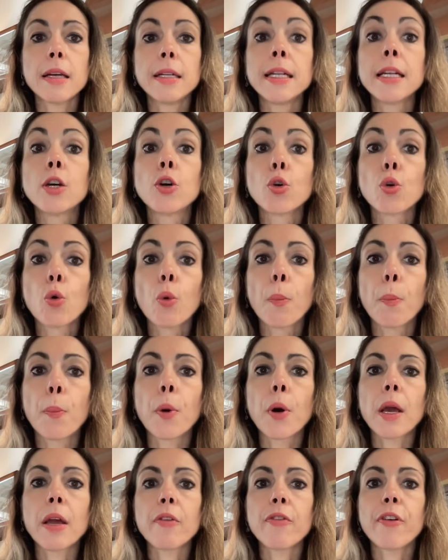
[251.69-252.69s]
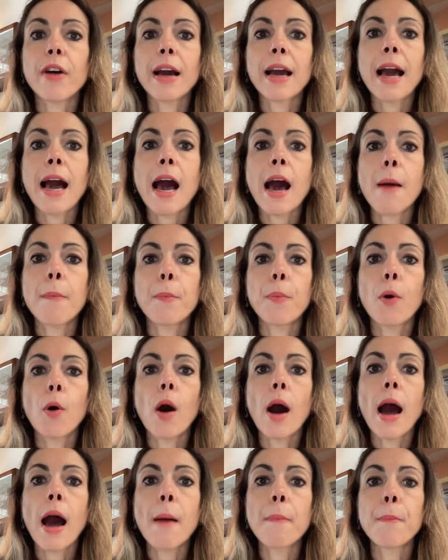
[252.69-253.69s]
il gruppo che fa capo
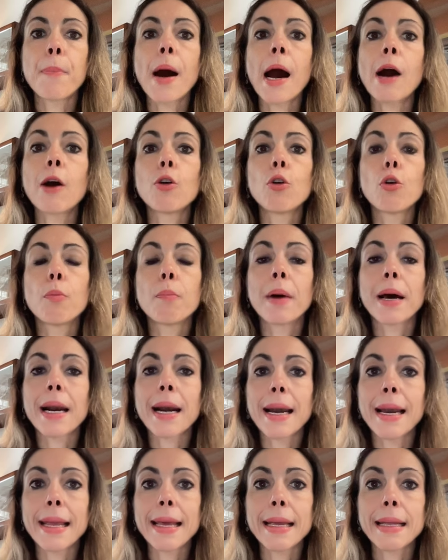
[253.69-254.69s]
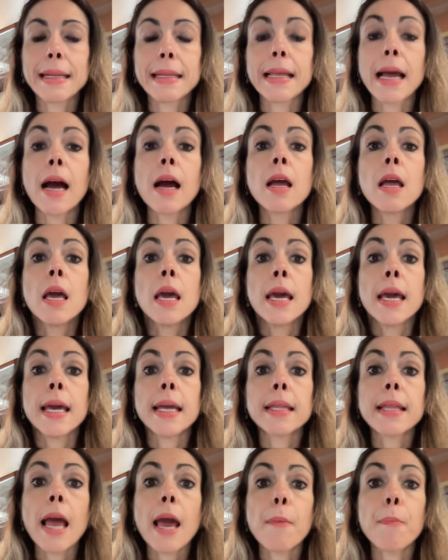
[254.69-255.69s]
a Paolo Barletta
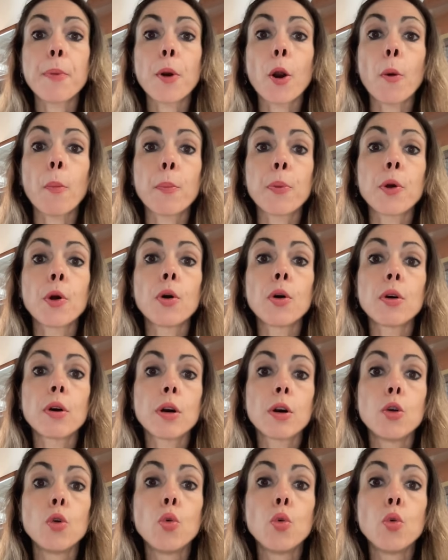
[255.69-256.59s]
ed è proprio eh,